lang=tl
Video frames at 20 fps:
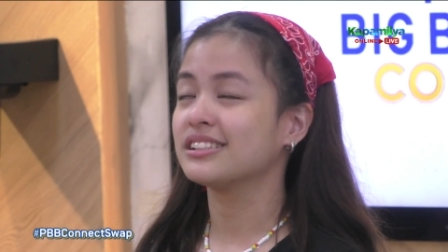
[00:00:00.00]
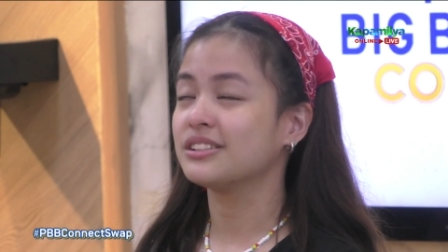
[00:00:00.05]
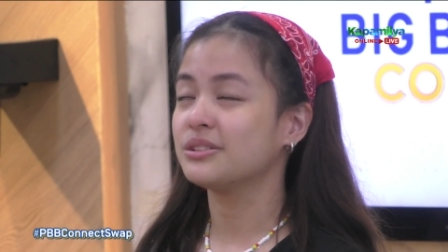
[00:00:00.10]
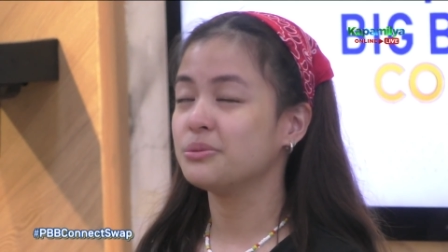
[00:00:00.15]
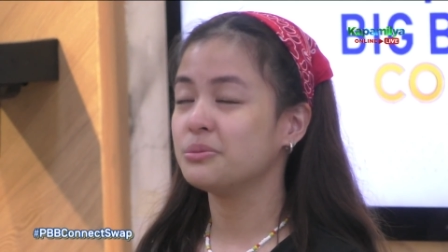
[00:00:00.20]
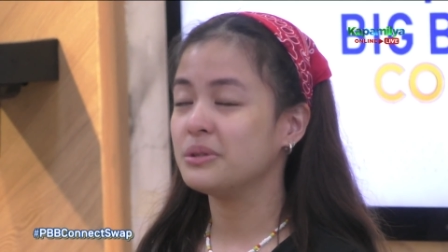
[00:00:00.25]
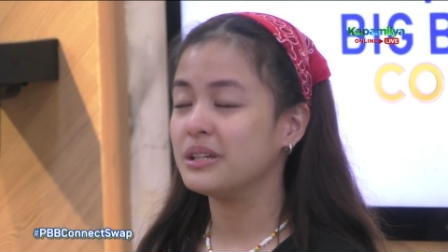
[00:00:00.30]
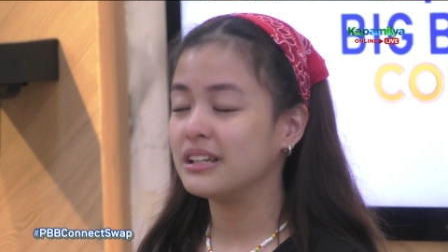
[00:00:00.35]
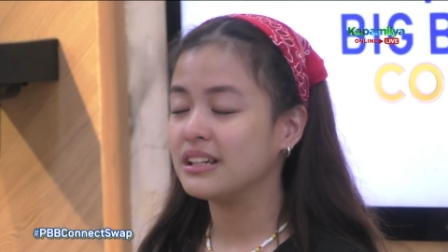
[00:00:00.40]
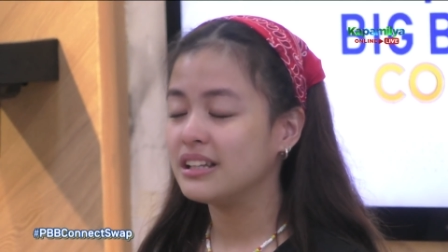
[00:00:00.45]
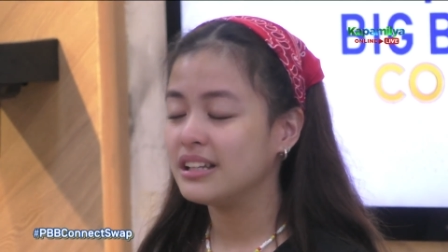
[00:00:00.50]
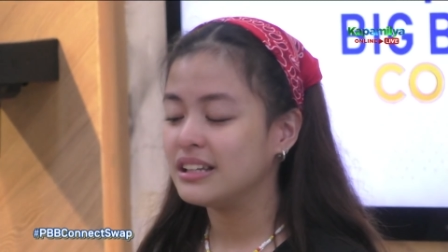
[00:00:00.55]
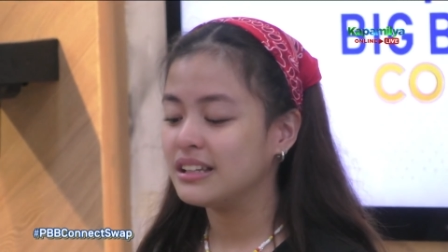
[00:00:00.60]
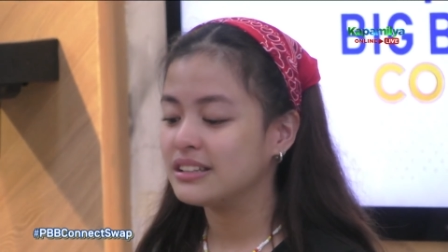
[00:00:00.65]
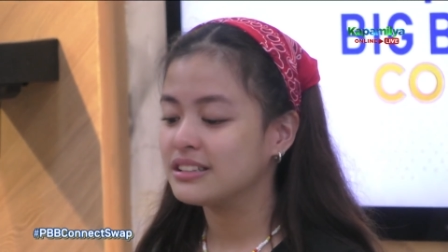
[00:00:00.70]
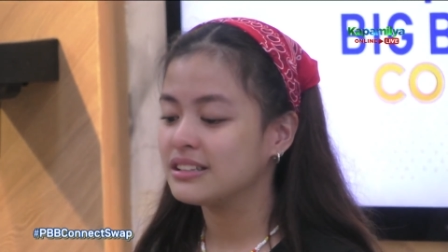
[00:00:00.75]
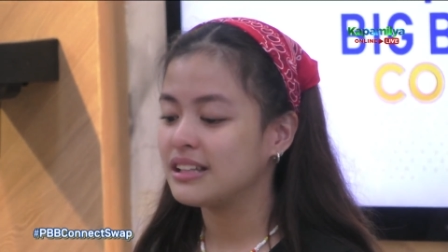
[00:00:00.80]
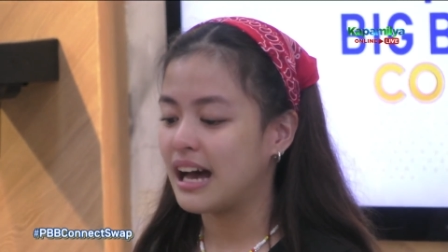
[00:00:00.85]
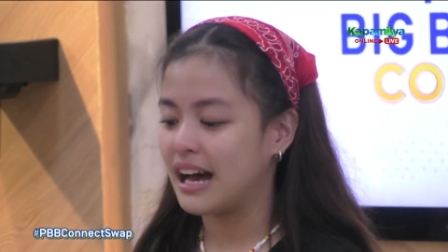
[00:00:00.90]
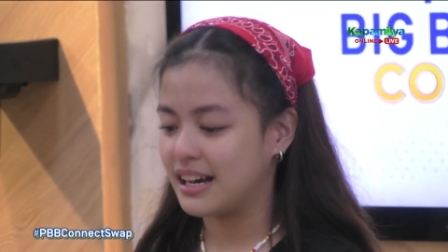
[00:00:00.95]
weekly
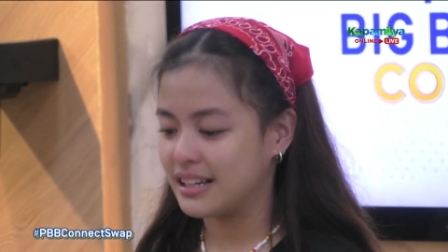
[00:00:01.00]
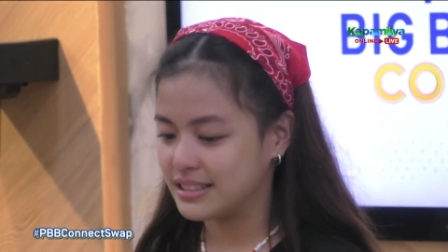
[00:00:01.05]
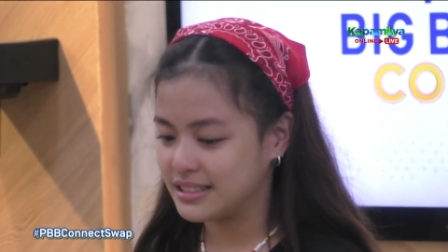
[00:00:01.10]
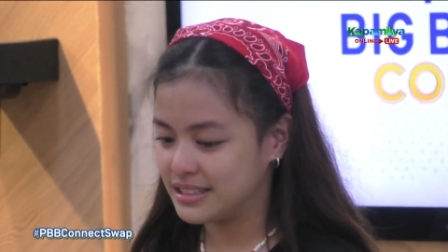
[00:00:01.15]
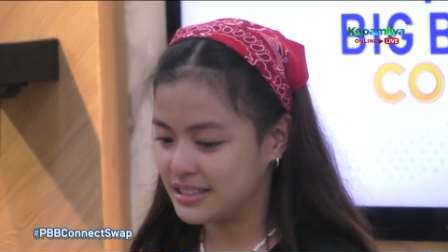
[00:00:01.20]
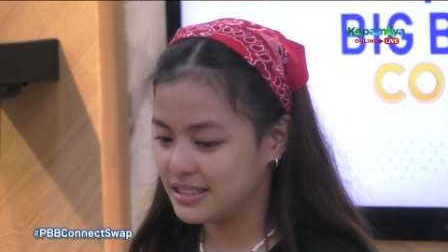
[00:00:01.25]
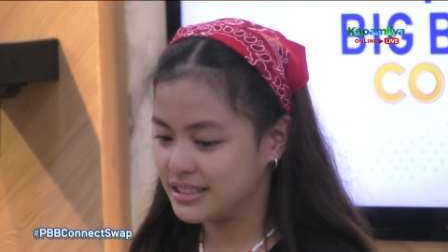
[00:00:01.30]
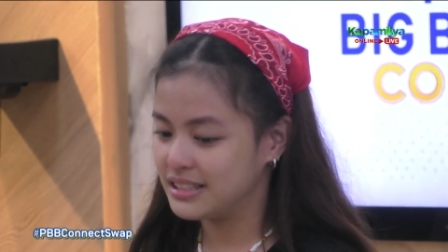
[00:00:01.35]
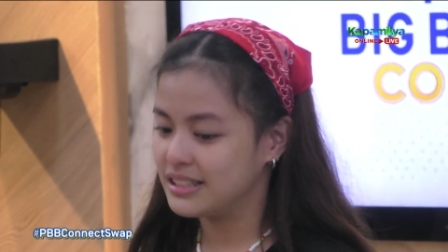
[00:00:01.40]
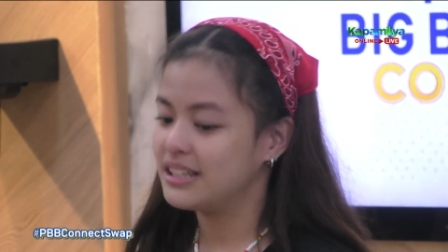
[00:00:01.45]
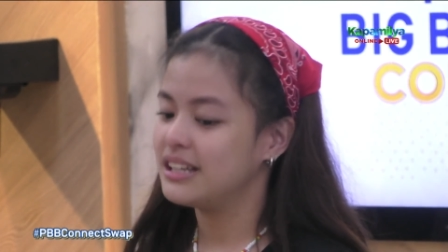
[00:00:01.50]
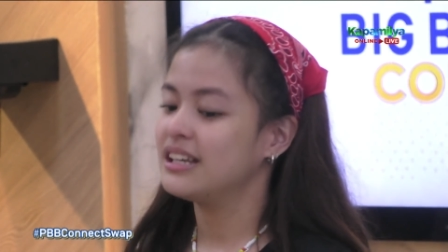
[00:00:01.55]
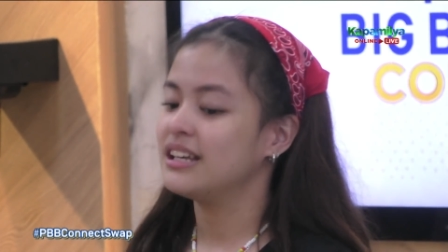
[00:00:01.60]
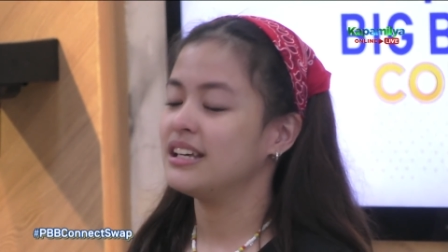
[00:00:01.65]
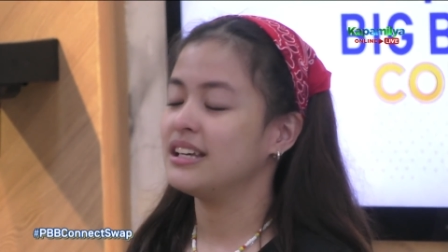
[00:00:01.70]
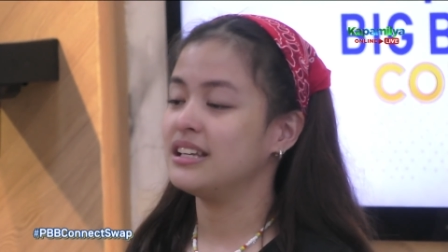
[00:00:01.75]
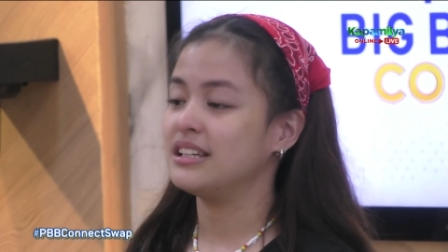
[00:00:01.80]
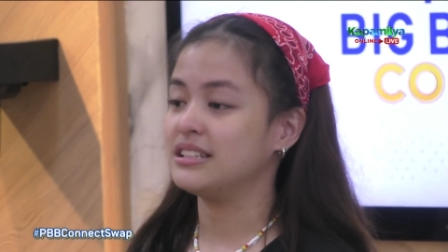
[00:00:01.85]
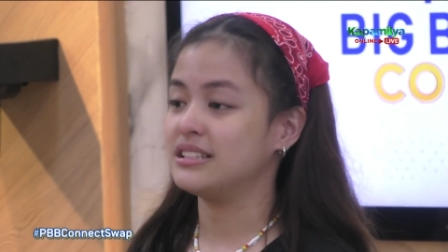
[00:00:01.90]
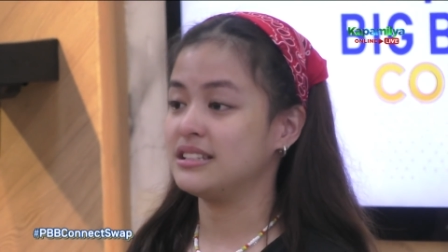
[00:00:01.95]
task
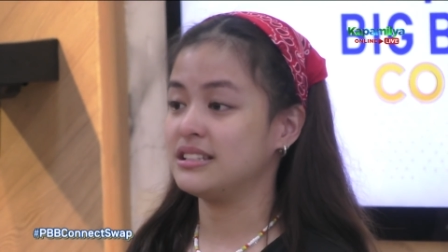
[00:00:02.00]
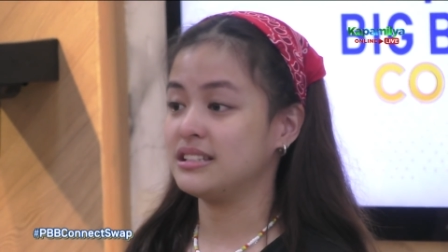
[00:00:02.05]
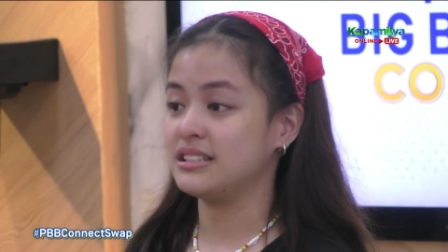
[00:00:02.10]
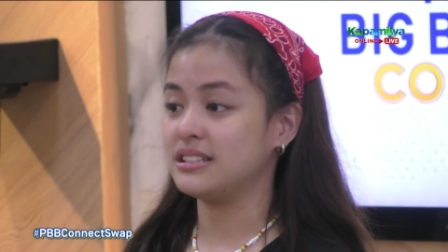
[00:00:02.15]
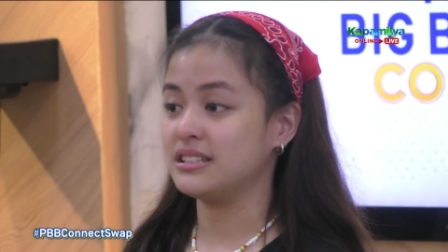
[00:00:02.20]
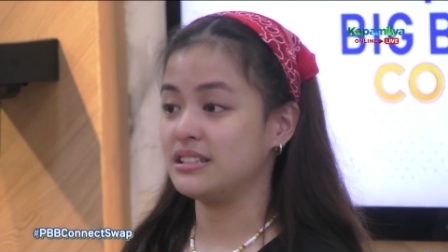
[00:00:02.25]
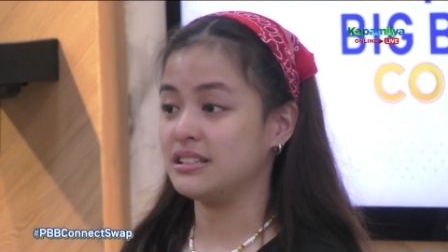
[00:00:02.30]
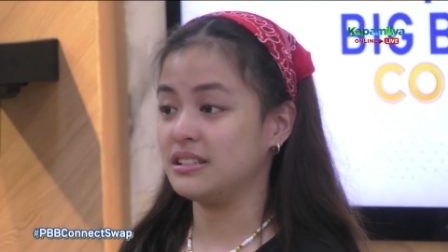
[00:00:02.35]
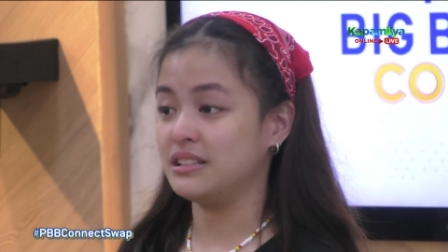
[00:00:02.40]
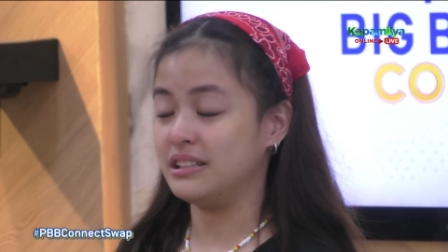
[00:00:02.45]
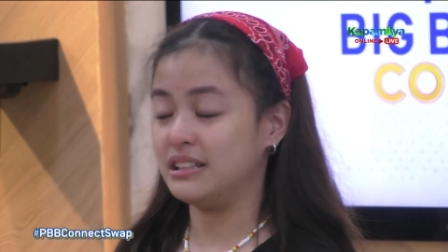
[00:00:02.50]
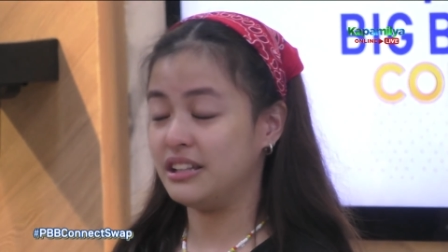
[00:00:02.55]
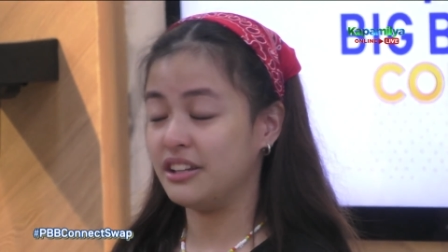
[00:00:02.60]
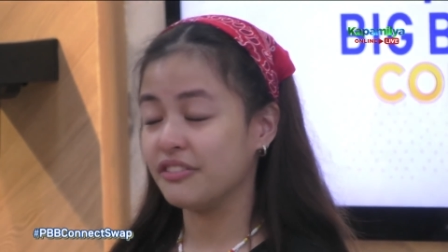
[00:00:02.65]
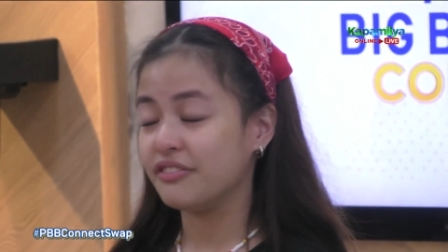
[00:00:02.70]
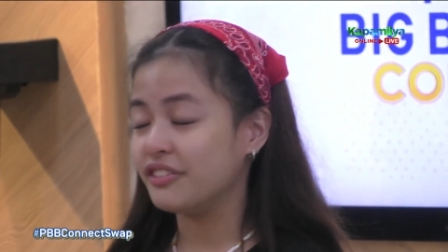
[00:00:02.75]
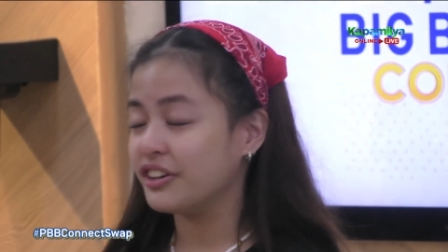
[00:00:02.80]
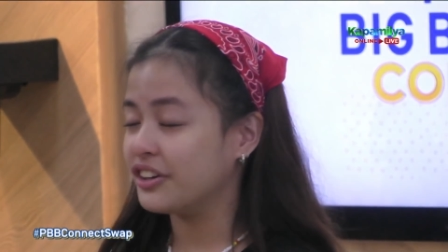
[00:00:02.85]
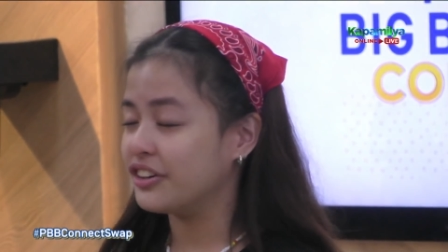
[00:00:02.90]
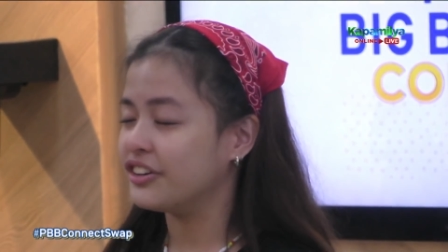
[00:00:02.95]
is
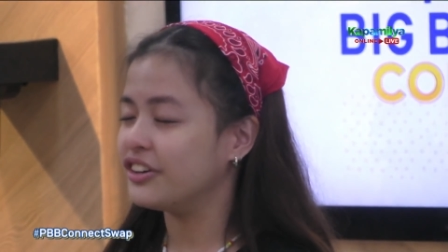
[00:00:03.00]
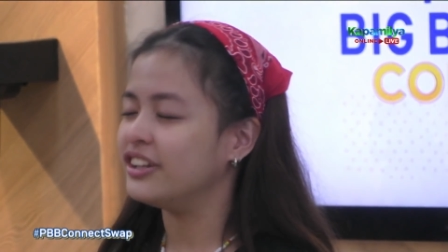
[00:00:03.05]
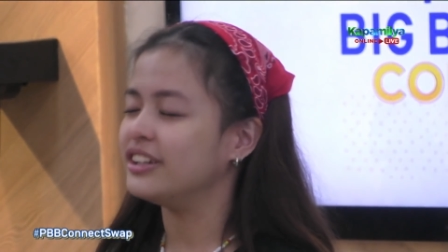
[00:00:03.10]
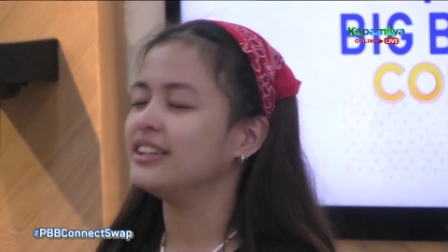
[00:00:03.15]
difficult.